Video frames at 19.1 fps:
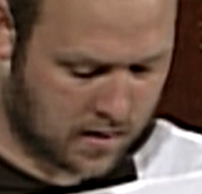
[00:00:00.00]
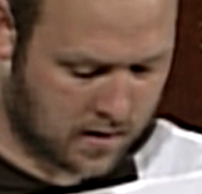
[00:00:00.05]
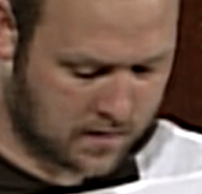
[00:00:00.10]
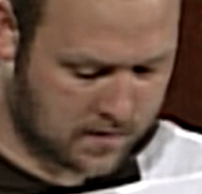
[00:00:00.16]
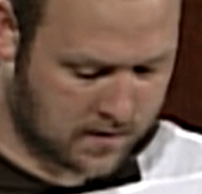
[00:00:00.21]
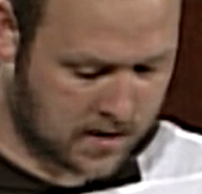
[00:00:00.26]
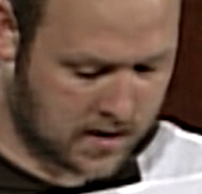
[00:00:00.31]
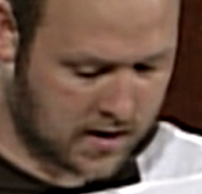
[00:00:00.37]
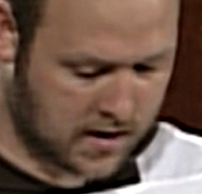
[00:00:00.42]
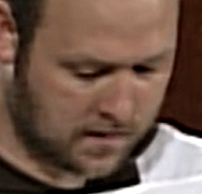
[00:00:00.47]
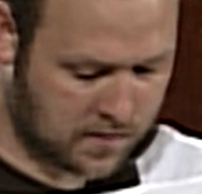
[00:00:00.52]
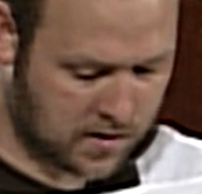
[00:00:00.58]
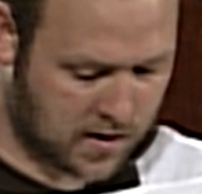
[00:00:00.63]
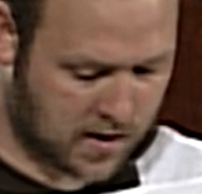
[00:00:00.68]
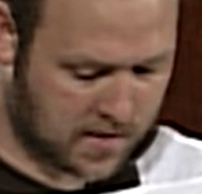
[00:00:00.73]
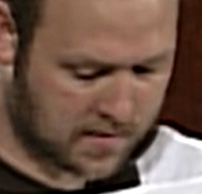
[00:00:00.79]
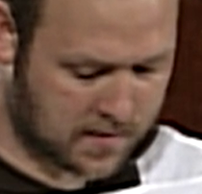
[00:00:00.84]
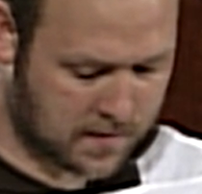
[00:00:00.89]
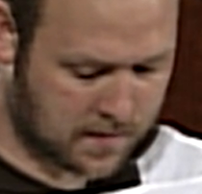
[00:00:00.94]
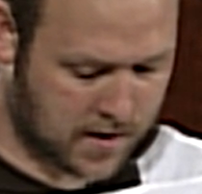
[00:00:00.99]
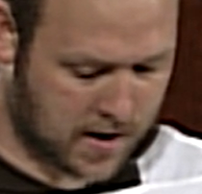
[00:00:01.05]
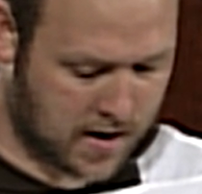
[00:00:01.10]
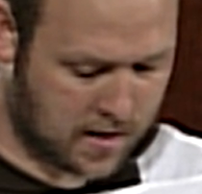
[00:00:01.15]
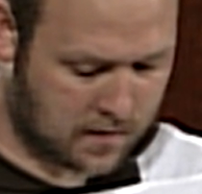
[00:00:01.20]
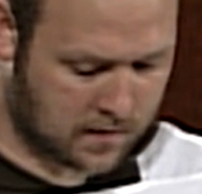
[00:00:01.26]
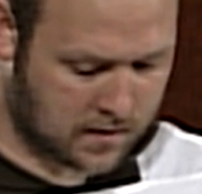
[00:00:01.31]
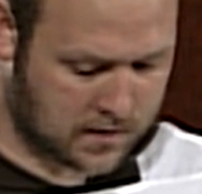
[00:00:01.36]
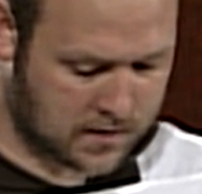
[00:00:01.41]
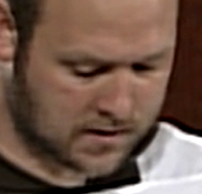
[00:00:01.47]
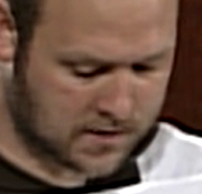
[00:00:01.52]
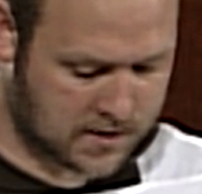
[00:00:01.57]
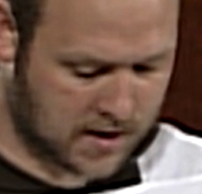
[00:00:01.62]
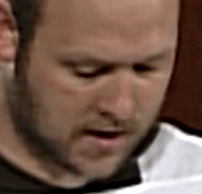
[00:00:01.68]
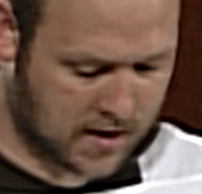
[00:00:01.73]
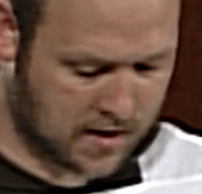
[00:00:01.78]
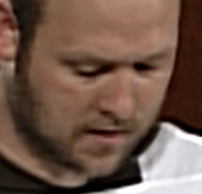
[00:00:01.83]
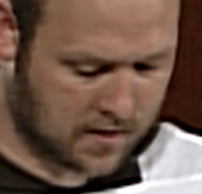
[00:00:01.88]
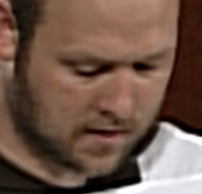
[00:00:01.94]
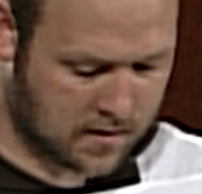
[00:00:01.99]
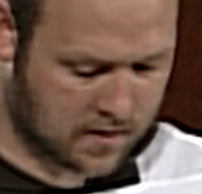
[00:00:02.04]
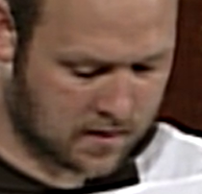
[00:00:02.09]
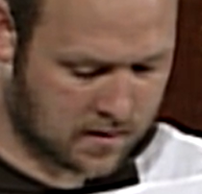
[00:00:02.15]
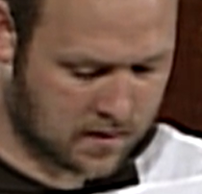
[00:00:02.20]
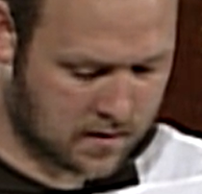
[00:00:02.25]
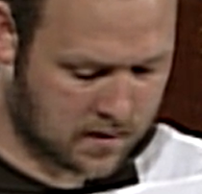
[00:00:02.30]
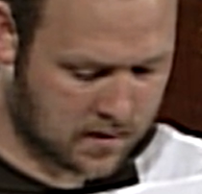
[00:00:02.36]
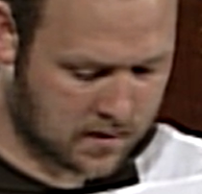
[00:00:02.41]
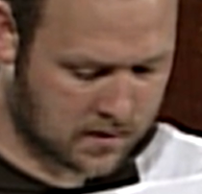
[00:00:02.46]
y le explicaron la palabra del Señor